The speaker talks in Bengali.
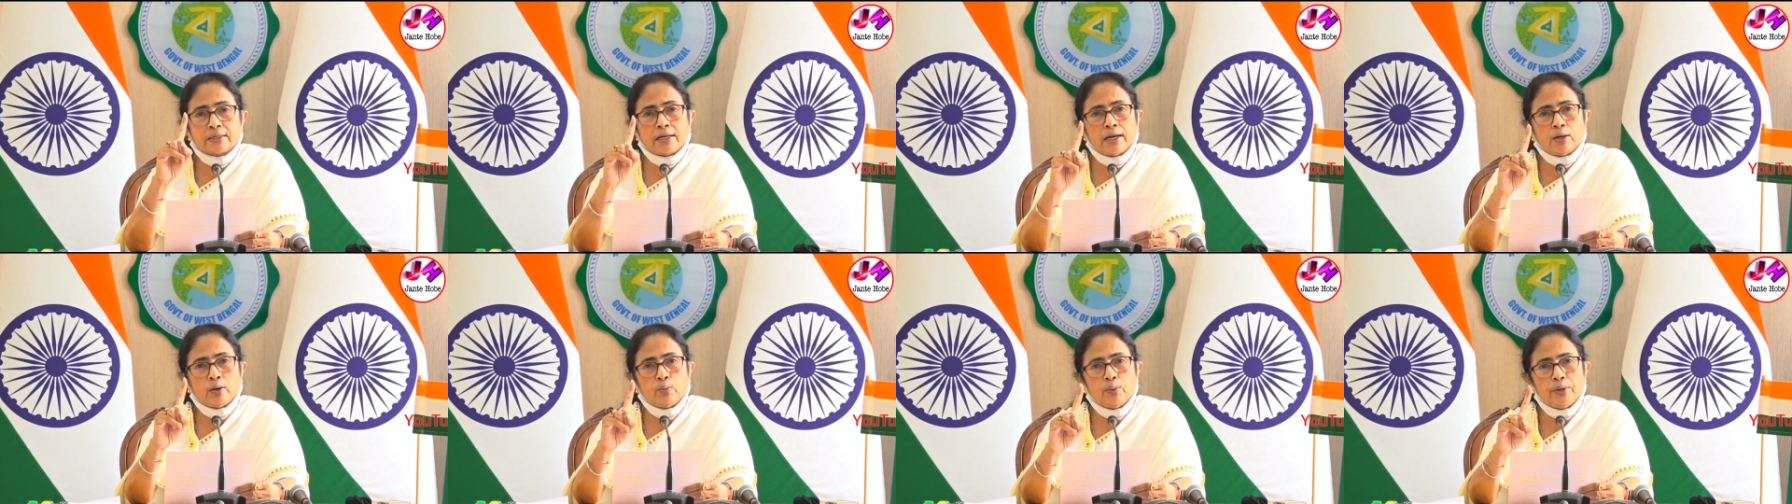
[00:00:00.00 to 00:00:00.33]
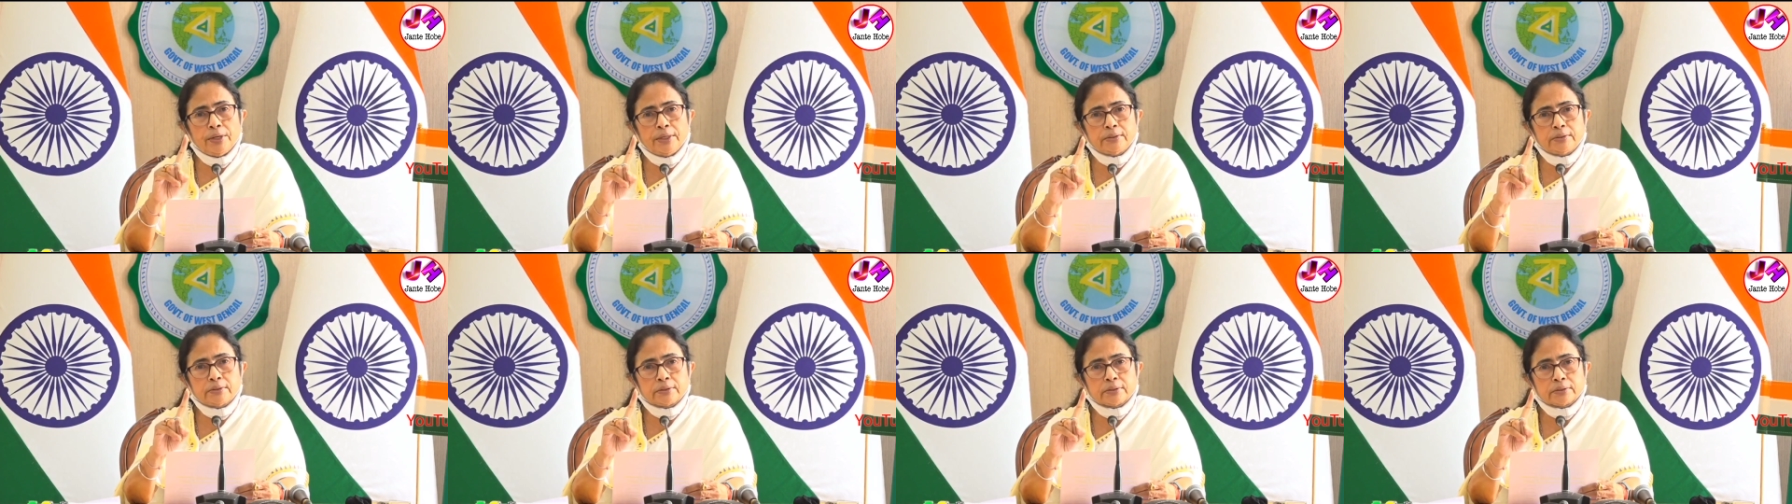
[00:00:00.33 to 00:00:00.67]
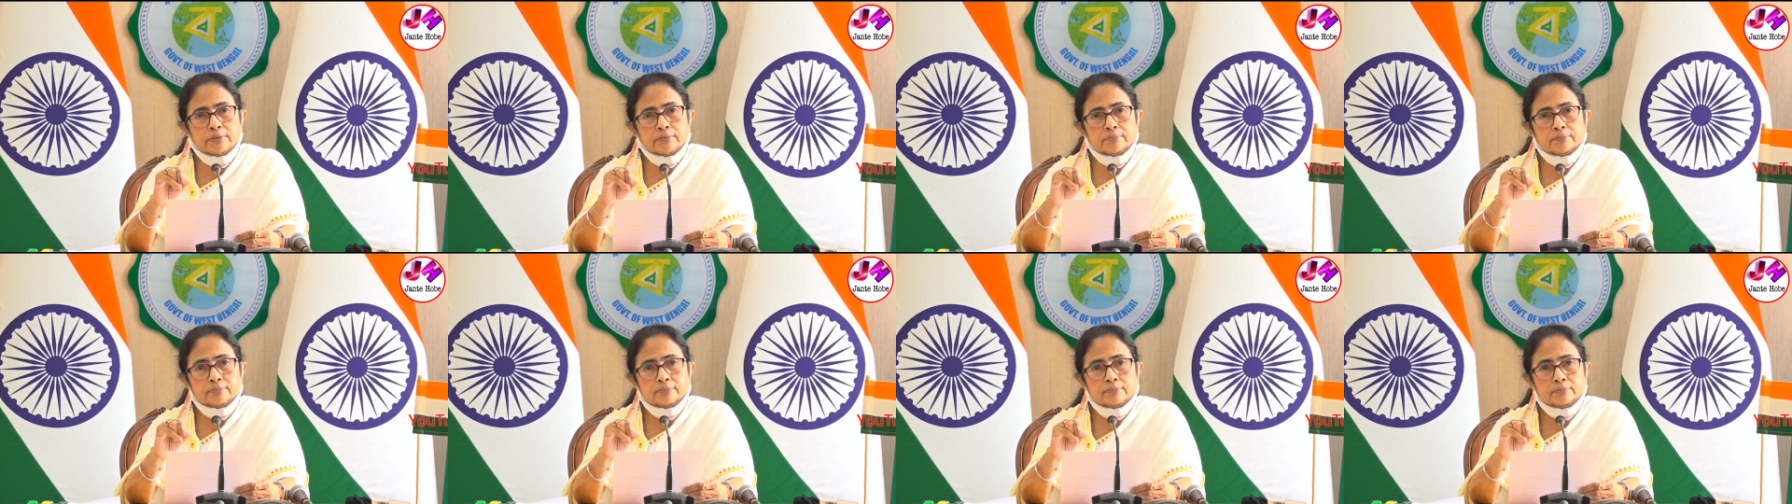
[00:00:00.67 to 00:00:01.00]
ল্যাঙ্গুয়েজ
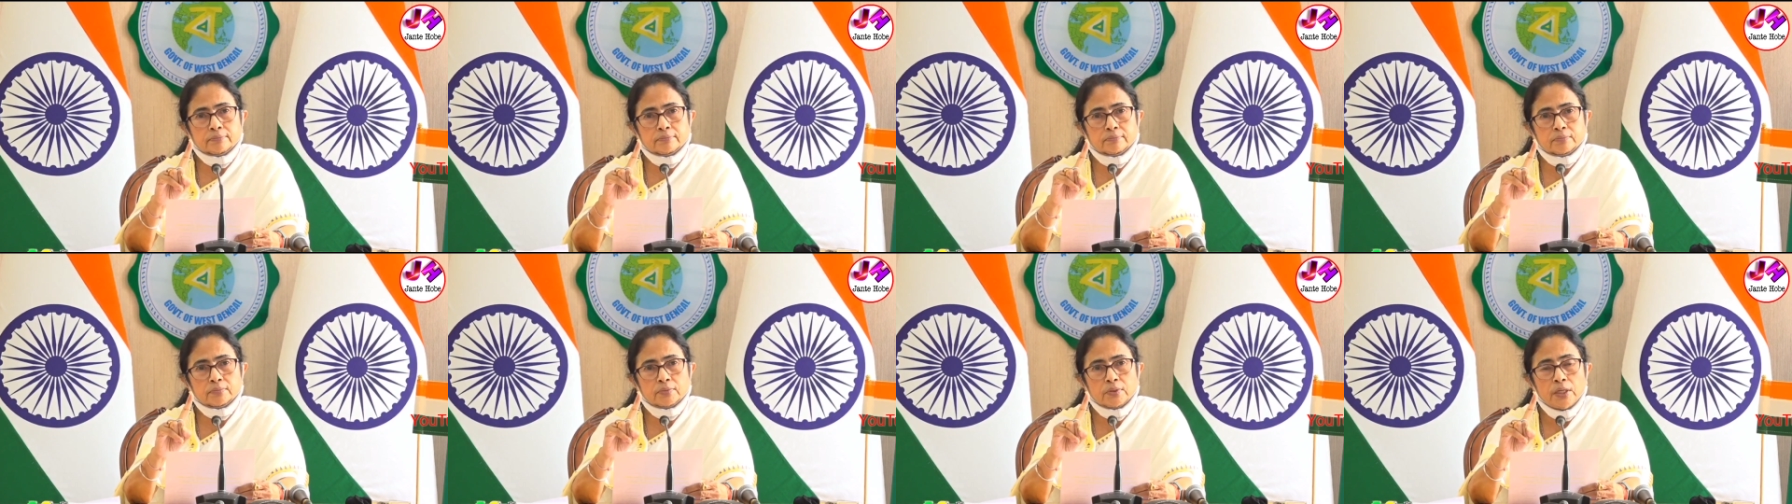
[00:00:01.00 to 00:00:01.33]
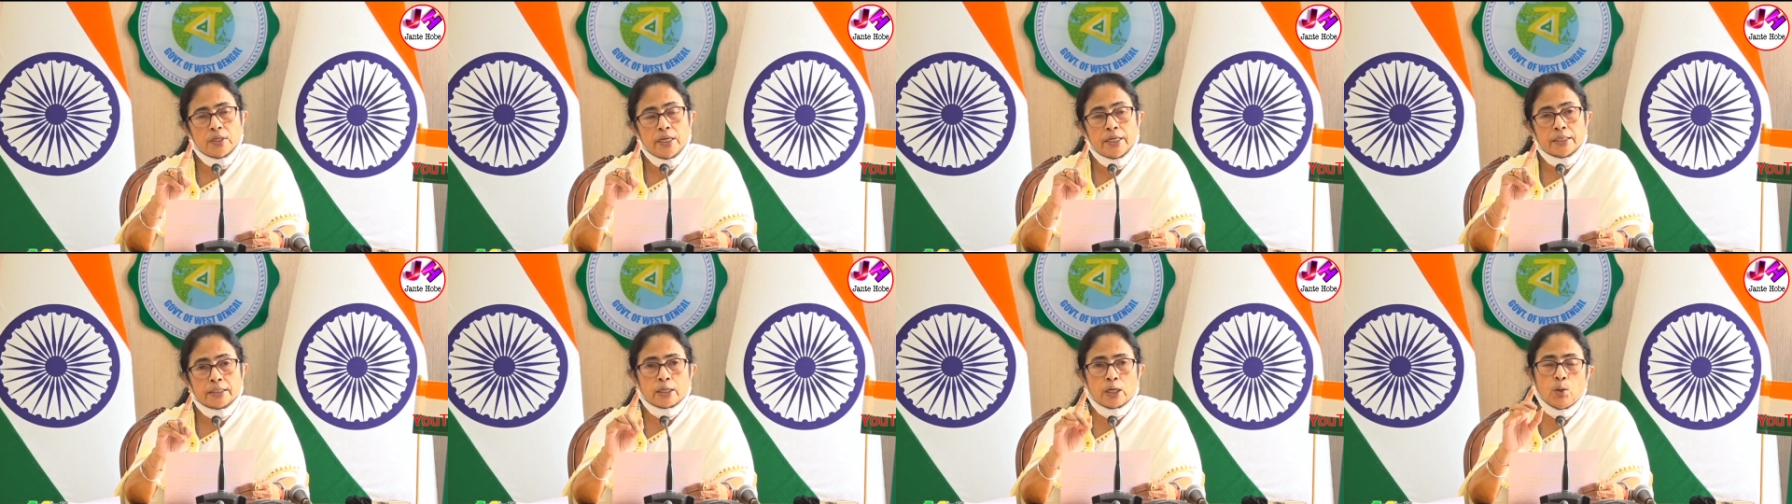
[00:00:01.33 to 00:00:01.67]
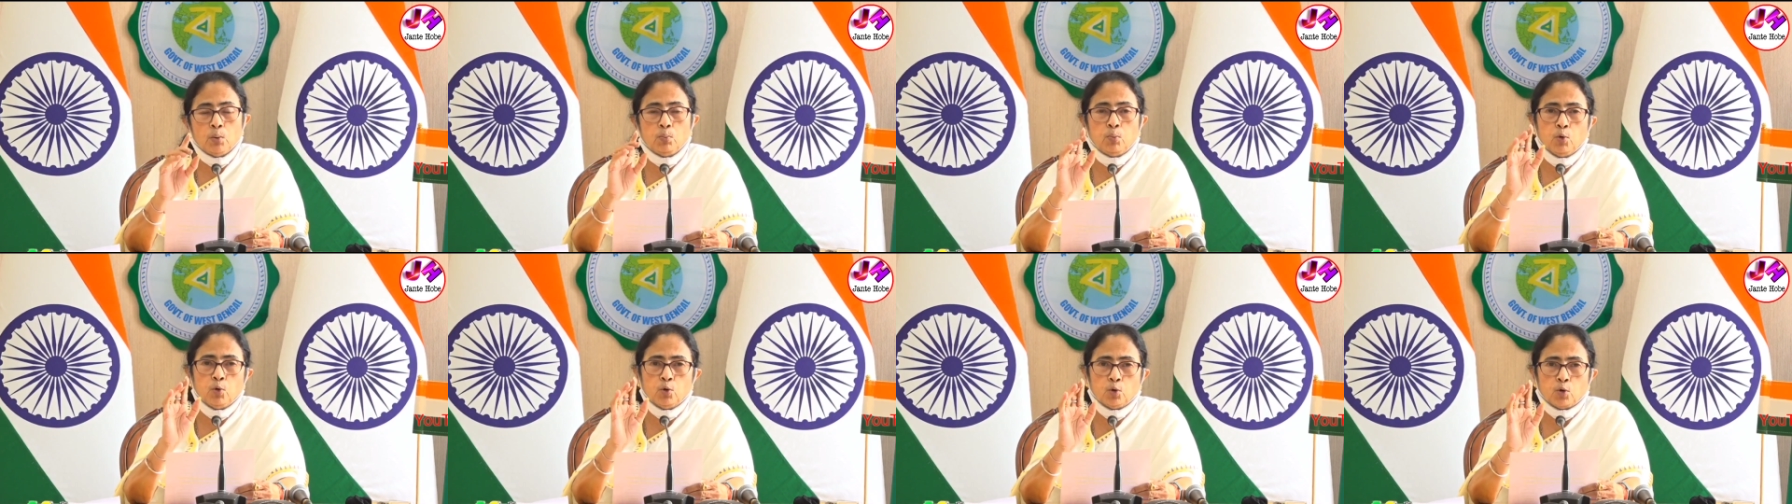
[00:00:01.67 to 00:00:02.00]
কেউ
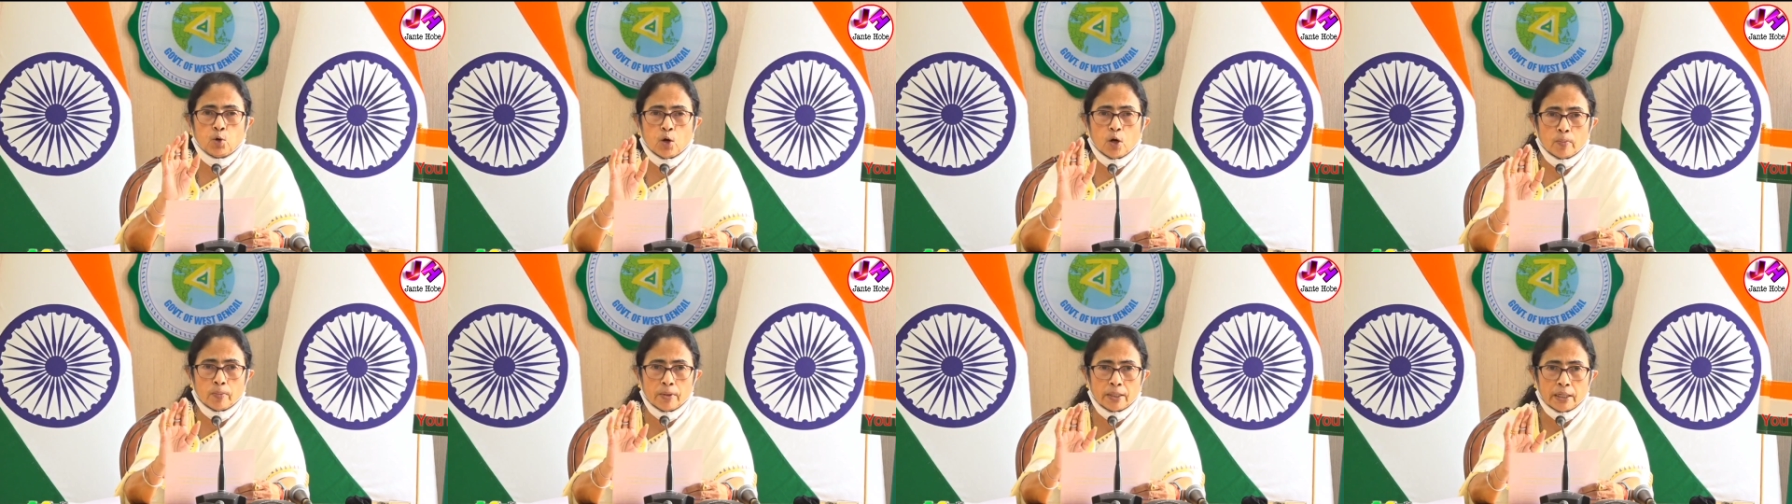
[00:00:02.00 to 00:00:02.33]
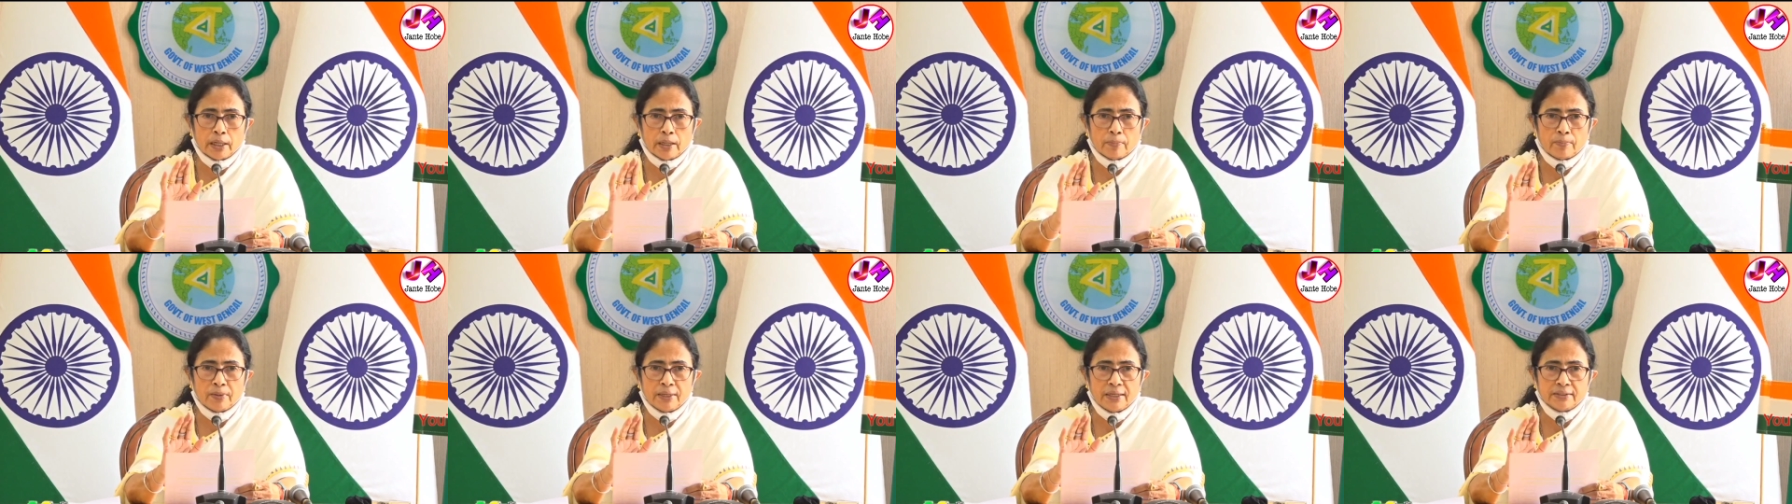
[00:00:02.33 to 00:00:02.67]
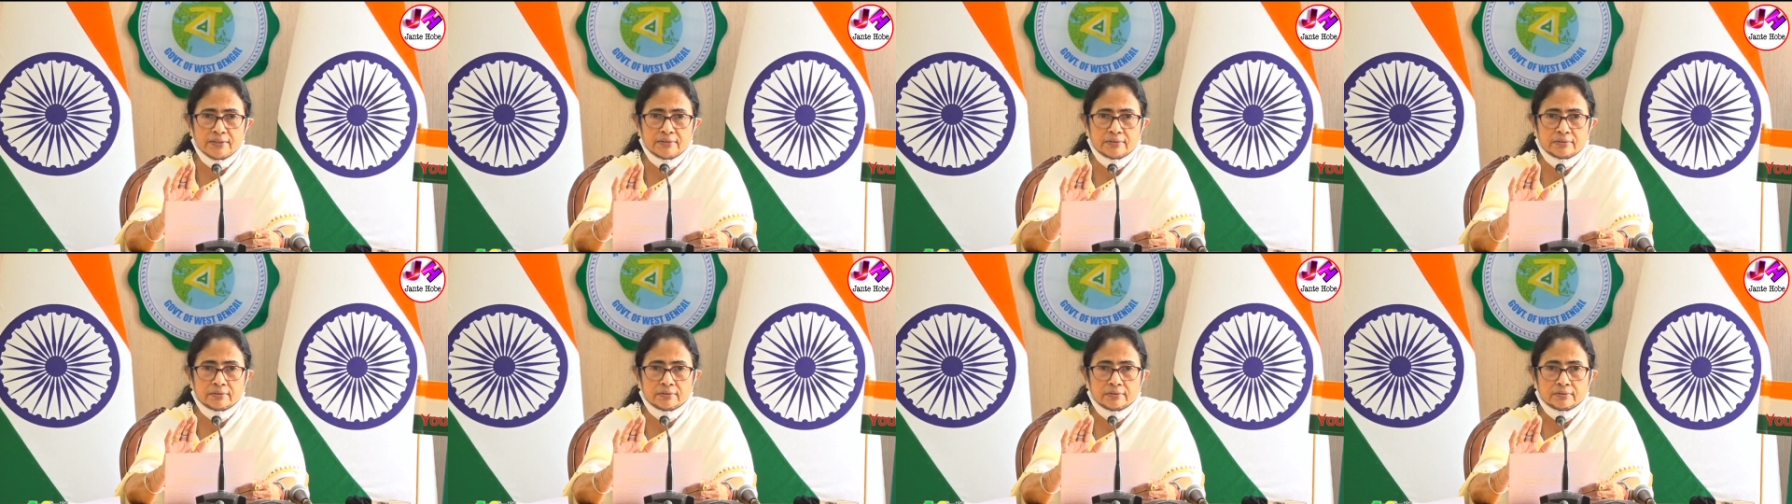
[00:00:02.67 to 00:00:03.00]
ভুল করবেন না প্লিজ